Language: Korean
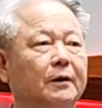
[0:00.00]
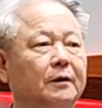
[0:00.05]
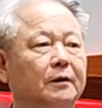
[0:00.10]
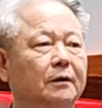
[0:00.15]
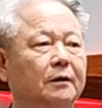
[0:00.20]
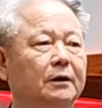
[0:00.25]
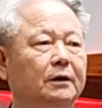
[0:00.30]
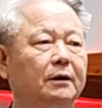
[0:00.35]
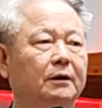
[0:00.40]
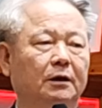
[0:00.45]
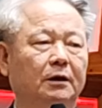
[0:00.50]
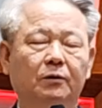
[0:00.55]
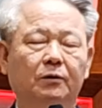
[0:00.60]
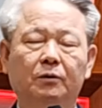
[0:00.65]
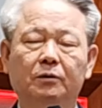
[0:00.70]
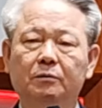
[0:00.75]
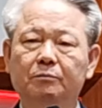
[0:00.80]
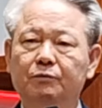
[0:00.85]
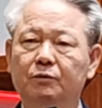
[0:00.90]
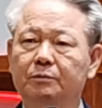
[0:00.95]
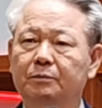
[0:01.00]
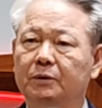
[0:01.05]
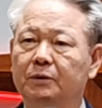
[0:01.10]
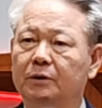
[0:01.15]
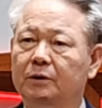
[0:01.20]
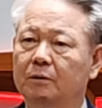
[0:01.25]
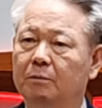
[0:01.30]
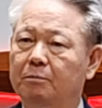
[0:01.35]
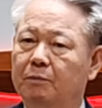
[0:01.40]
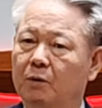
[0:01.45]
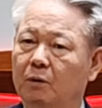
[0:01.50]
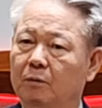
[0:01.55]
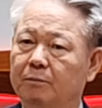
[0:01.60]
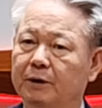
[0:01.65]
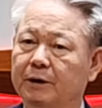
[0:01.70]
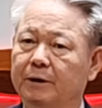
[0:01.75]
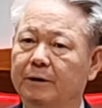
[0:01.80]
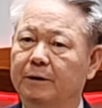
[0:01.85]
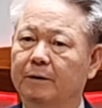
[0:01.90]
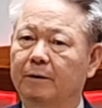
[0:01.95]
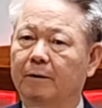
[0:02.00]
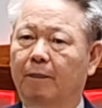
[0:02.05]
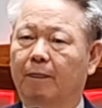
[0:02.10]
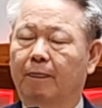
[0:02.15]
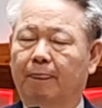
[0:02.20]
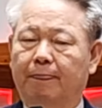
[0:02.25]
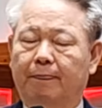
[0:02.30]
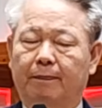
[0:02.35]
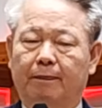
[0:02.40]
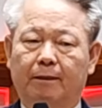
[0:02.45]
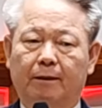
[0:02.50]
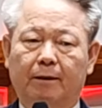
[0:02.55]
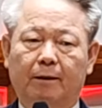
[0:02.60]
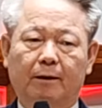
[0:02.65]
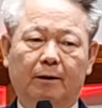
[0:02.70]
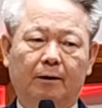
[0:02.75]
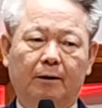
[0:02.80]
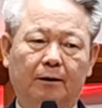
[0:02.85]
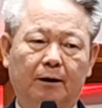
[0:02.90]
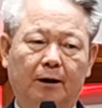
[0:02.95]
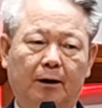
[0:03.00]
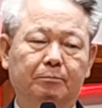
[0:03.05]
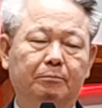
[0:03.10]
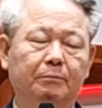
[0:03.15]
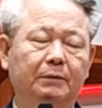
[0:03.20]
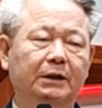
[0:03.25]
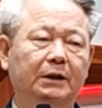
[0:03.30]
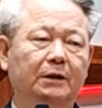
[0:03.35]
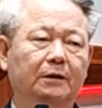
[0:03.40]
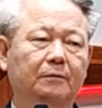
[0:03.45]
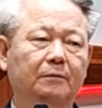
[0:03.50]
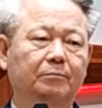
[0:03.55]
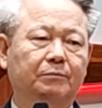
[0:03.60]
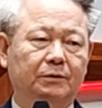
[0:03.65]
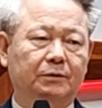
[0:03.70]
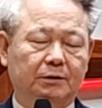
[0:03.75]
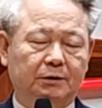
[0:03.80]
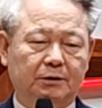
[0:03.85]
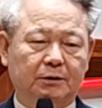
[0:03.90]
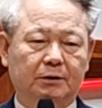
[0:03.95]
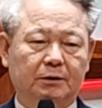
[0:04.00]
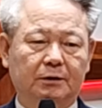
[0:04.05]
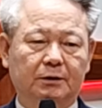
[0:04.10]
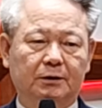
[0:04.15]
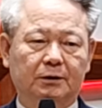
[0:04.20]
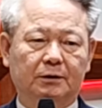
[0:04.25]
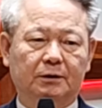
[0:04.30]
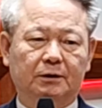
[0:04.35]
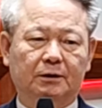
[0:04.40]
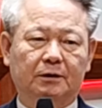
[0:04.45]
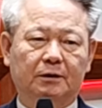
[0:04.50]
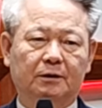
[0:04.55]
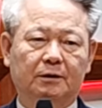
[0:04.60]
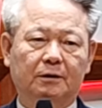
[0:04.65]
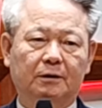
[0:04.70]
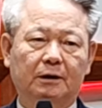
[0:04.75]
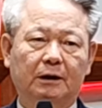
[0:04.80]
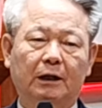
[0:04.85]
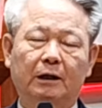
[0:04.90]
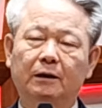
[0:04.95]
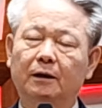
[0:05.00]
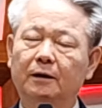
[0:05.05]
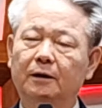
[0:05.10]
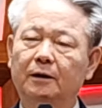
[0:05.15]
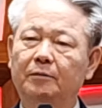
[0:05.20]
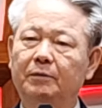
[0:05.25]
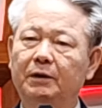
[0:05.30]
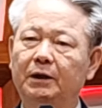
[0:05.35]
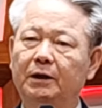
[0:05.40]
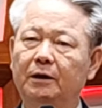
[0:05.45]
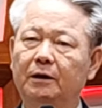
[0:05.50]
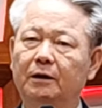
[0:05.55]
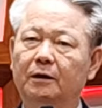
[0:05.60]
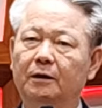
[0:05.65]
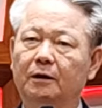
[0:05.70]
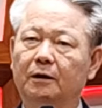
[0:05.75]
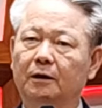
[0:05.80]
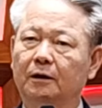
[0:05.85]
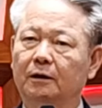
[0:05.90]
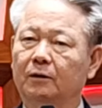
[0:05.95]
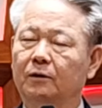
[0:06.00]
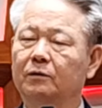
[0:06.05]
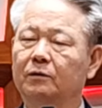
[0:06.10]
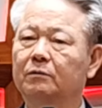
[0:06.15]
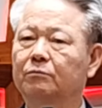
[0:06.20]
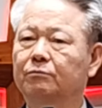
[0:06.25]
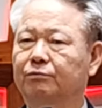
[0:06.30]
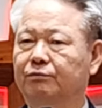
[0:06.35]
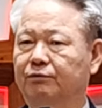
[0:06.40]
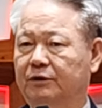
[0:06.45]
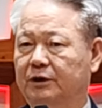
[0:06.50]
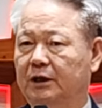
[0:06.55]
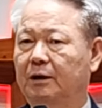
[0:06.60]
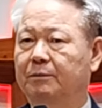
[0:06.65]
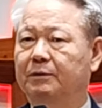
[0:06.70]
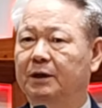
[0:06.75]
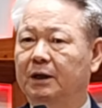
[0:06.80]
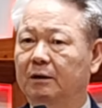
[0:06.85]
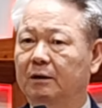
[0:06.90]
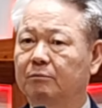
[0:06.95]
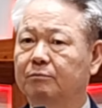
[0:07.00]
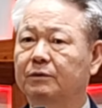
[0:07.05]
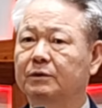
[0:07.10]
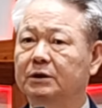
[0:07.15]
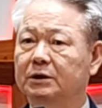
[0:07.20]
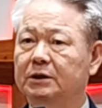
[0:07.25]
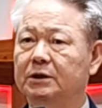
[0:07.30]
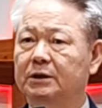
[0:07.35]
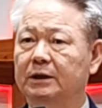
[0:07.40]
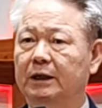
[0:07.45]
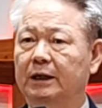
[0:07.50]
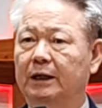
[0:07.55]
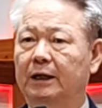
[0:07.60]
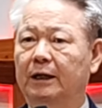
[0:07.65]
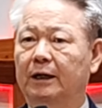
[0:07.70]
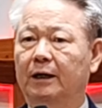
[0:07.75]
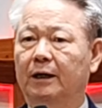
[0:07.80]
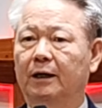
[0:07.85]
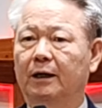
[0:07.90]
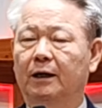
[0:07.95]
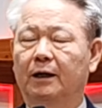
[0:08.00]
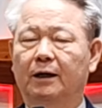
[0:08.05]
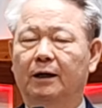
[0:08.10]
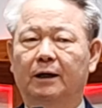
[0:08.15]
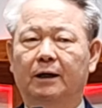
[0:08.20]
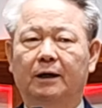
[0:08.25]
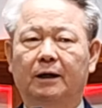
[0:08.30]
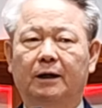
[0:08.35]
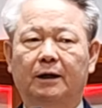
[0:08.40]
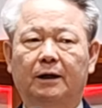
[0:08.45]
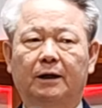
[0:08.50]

그러니까 이런 부분을 보면 안 믿는 분들은 하나님이 이런 무자비한 분이시냐.